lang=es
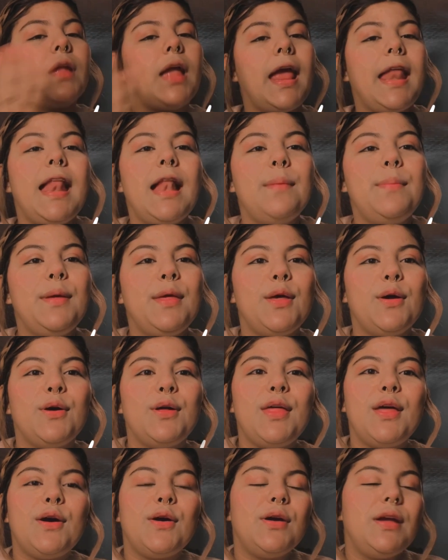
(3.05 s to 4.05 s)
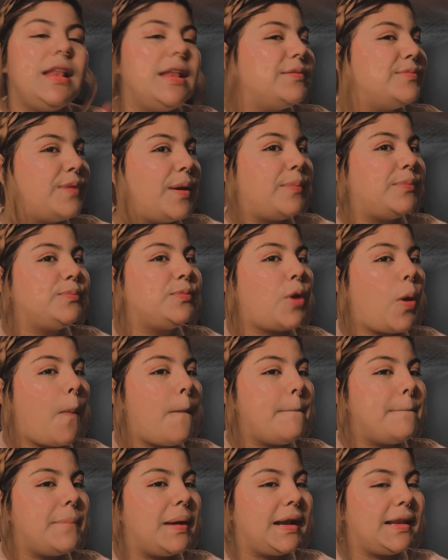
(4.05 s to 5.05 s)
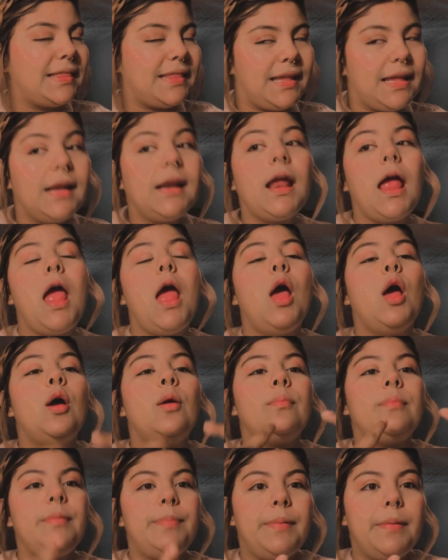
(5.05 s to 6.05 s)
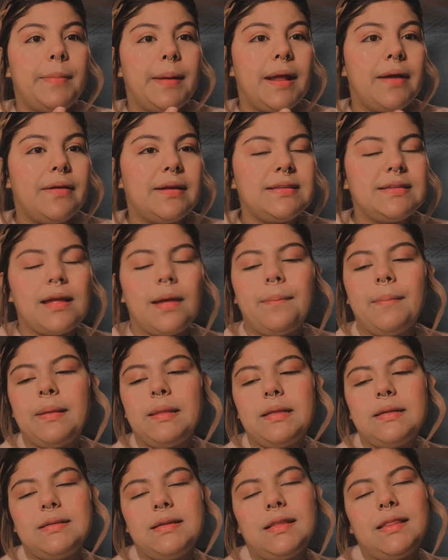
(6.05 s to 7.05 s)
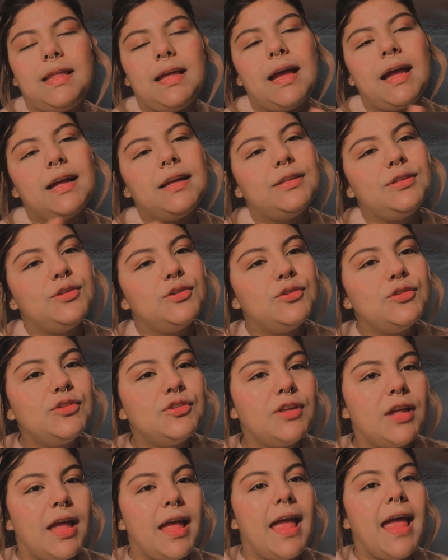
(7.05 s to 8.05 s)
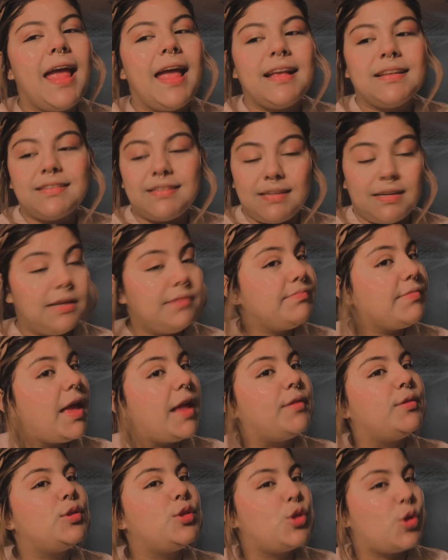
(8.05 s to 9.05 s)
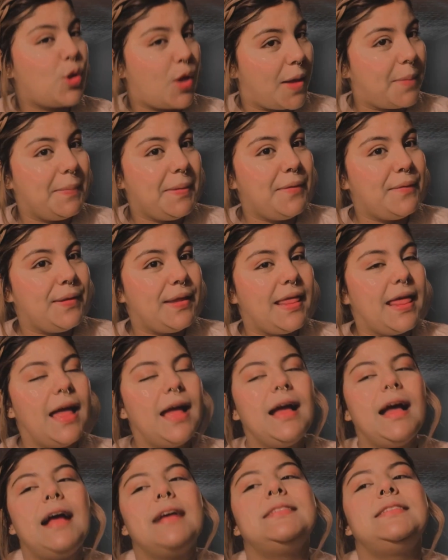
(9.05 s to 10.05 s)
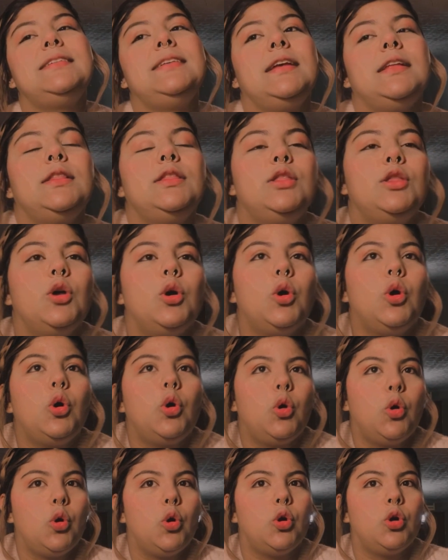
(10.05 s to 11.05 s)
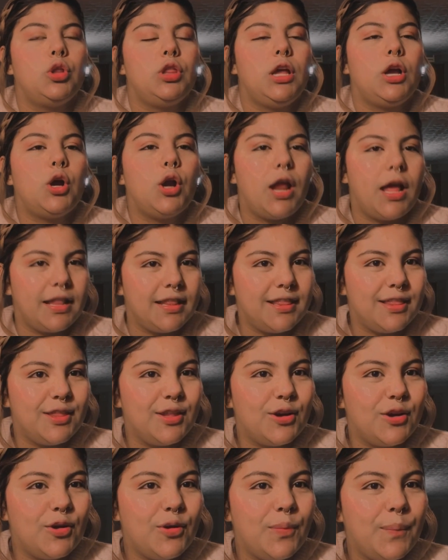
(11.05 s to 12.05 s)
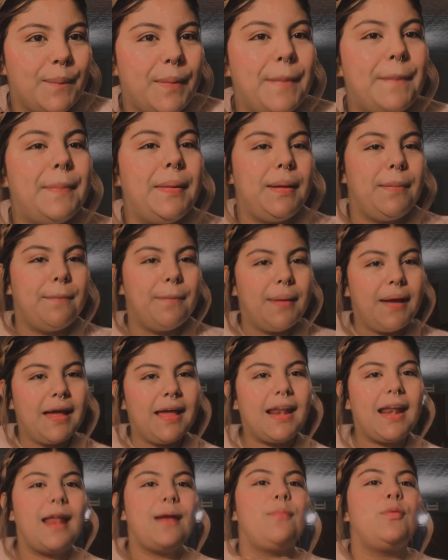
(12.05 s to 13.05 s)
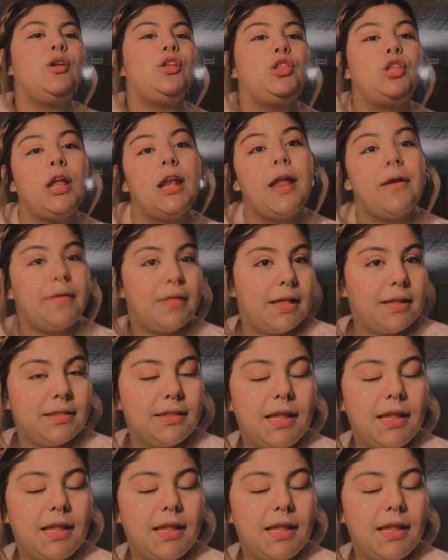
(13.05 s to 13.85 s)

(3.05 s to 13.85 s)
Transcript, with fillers: En el video de hoy les voy a compartir mi primera vez en 27 años, sí, en toda mi vida, haciendo o decorando mi primer arbolito de Navidad.